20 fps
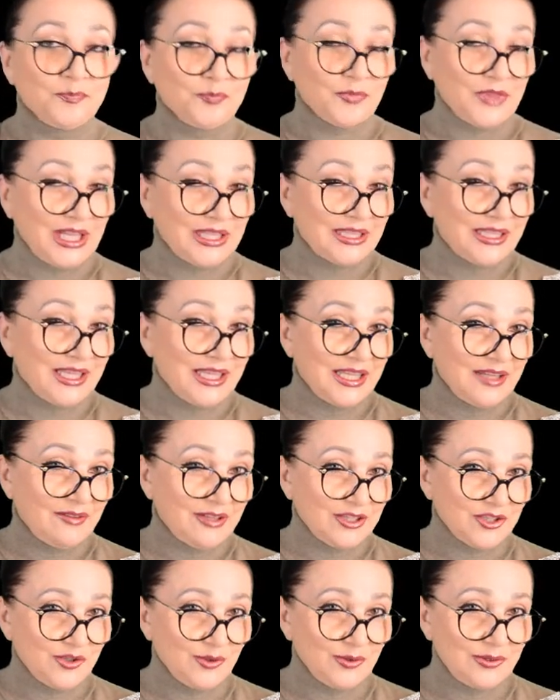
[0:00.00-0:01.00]
тогда я
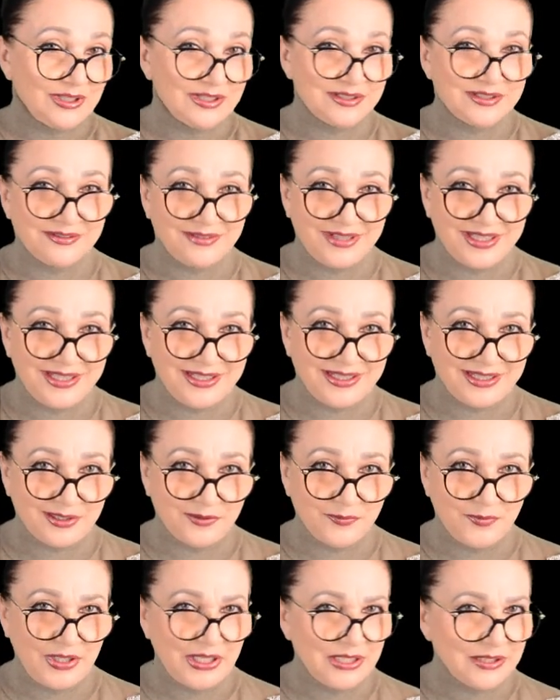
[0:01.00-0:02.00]
вас жду на своих
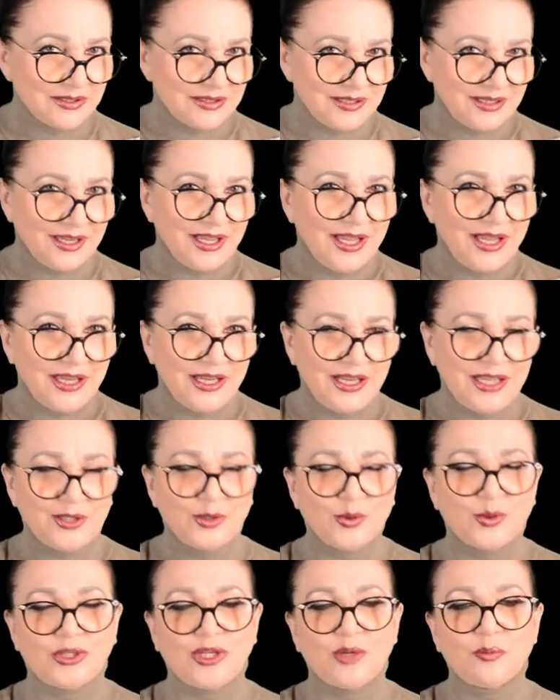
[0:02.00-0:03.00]
конференциях,
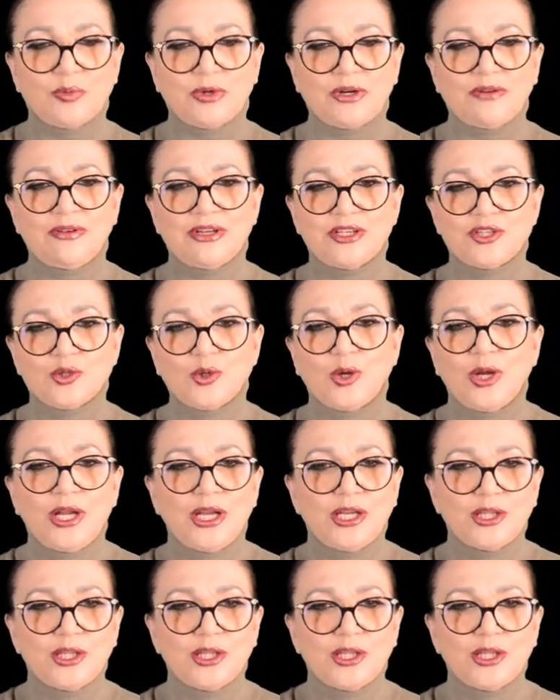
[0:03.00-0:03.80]
которые провожу.